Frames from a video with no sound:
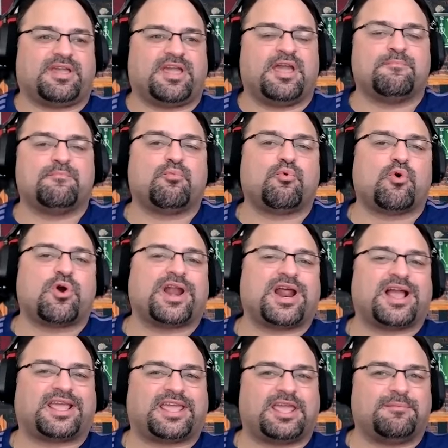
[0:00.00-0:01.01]
en
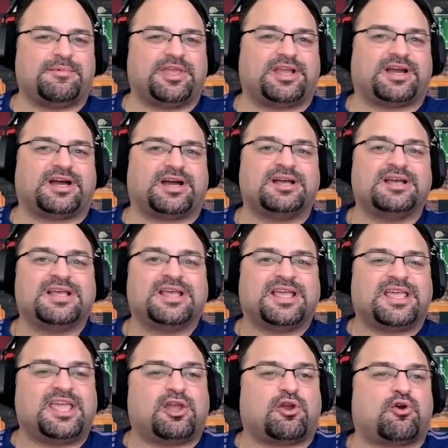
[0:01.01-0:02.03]
buena química
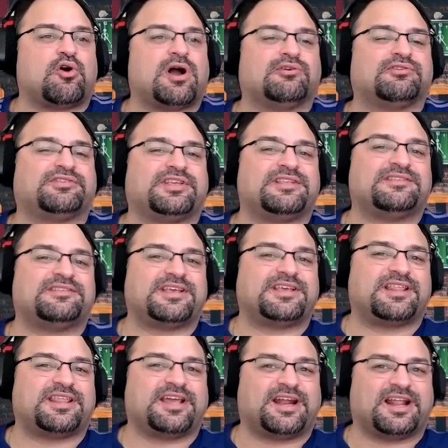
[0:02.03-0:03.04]
y con
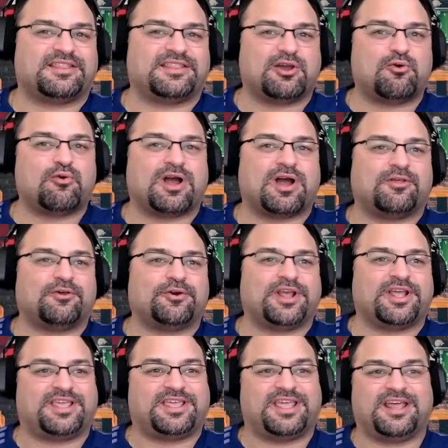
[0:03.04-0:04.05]
ausencia de grandes
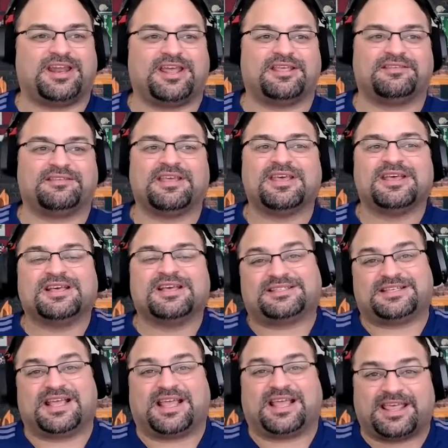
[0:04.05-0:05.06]
jugadores quienes
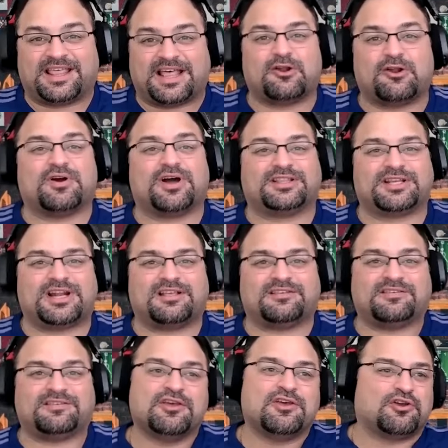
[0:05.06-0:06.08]
se quedaron
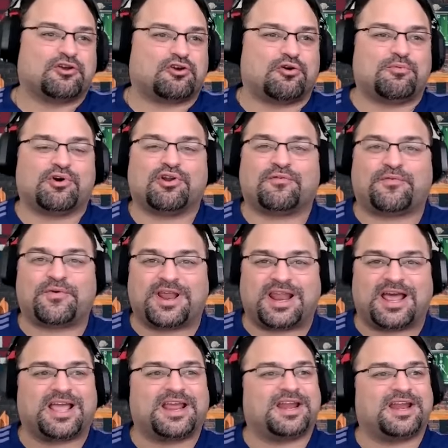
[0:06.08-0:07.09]
atrás, como lo fue
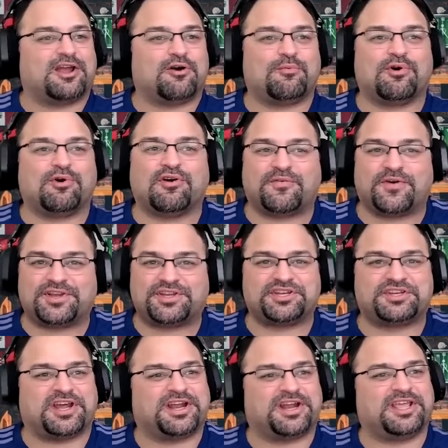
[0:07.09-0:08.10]
Laine, como lo fue
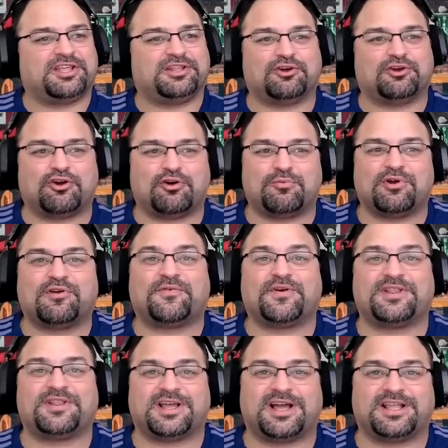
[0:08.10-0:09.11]
Chicharito, como lo
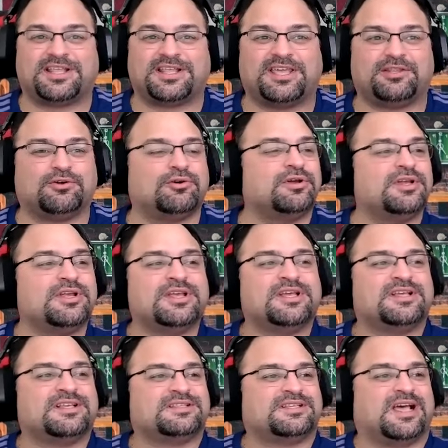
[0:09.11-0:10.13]
fue Tecatito.
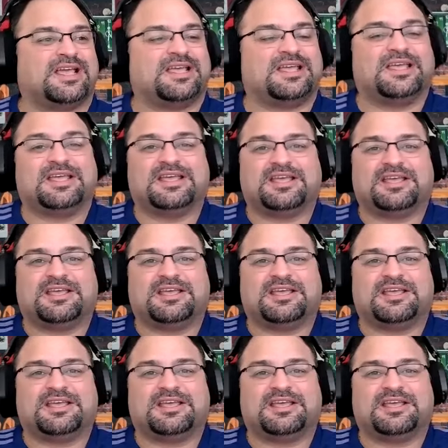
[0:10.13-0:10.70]
¿Sabe?